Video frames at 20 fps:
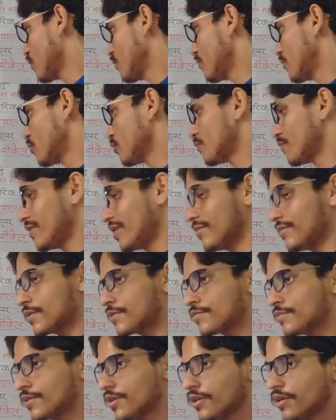होम बहुत फेमस
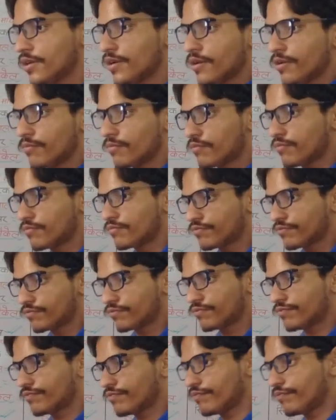भी है
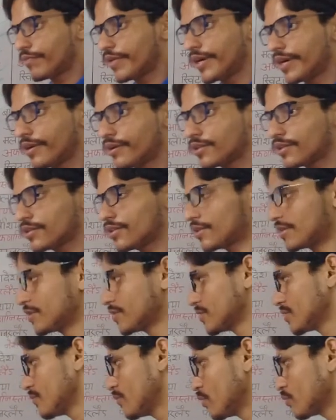पर्यटन की दृष्टि
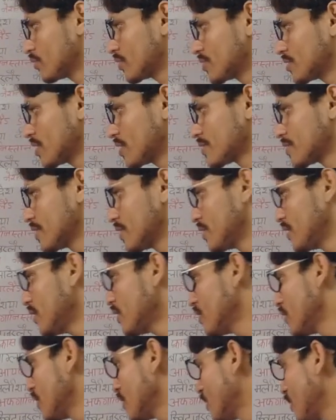से बहुत अच्छा शहर है
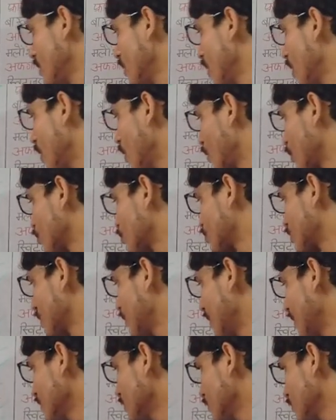और उसके
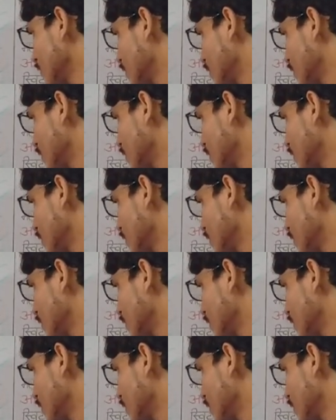बाद